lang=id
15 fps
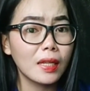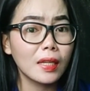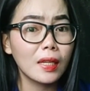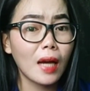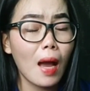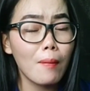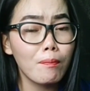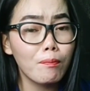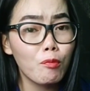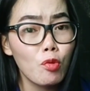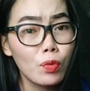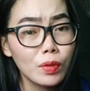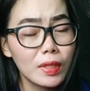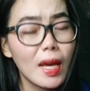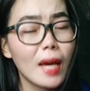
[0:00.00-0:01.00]

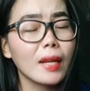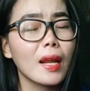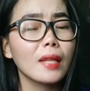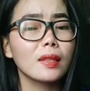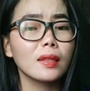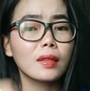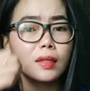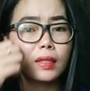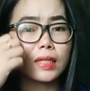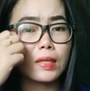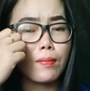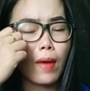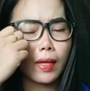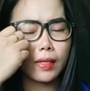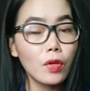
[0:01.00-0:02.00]
kampung darat
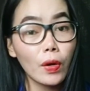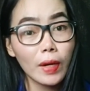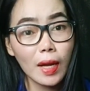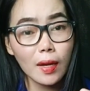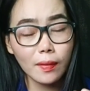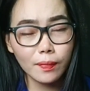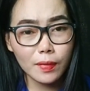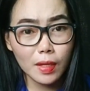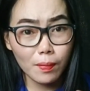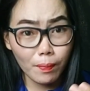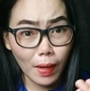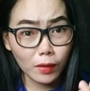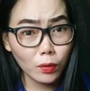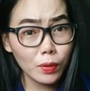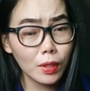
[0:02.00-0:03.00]
kimanis. Ah.
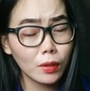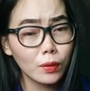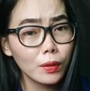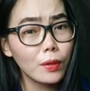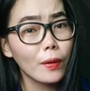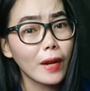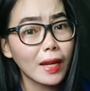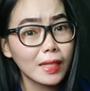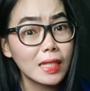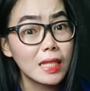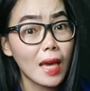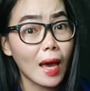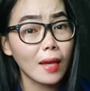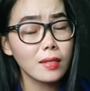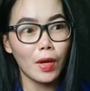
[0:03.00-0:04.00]
Batu itu dorang
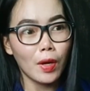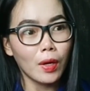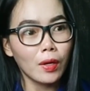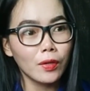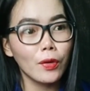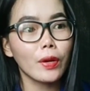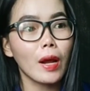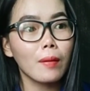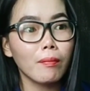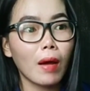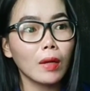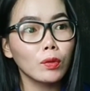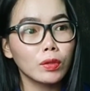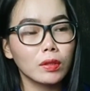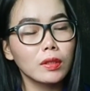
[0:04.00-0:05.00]
hias, dorang, dorang
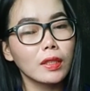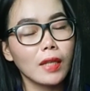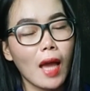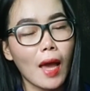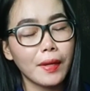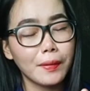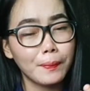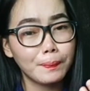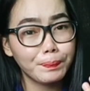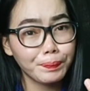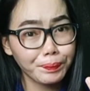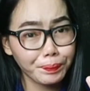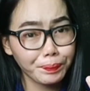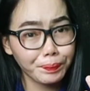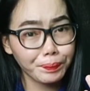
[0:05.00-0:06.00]
balut dengan
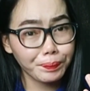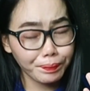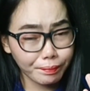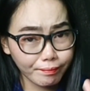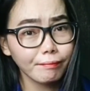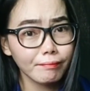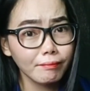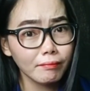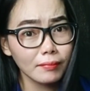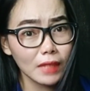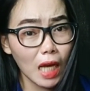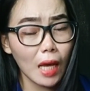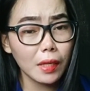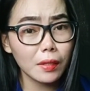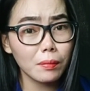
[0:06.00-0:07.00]

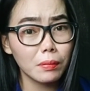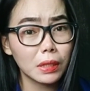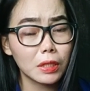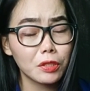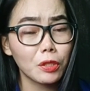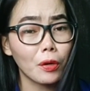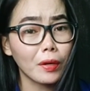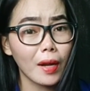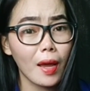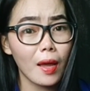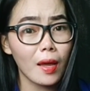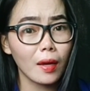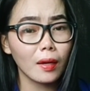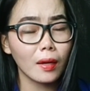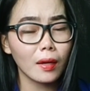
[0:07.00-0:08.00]
kain
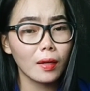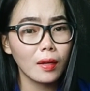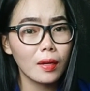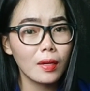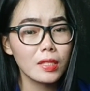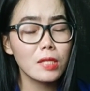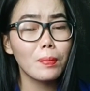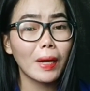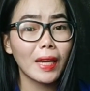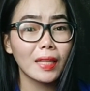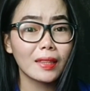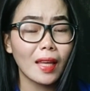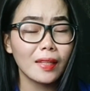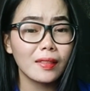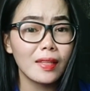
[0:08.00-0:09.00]
bercorak sebagai
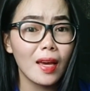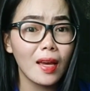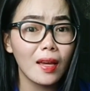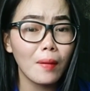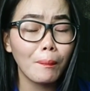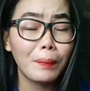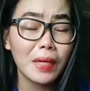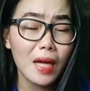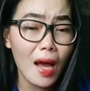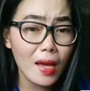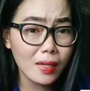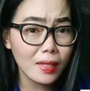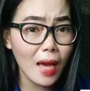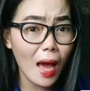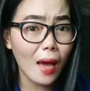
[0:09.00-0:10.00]
tanda
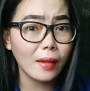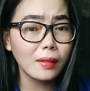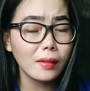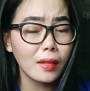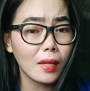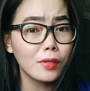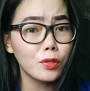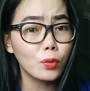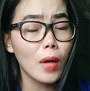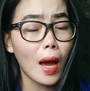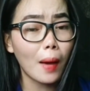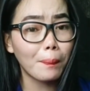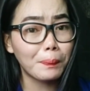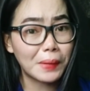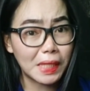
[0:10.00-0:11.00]
penghargaan dan juga
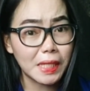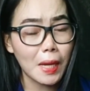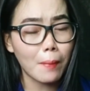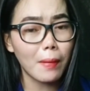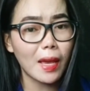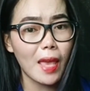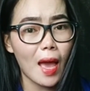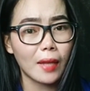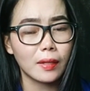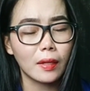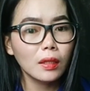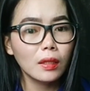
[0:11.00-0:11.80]
perdamaian.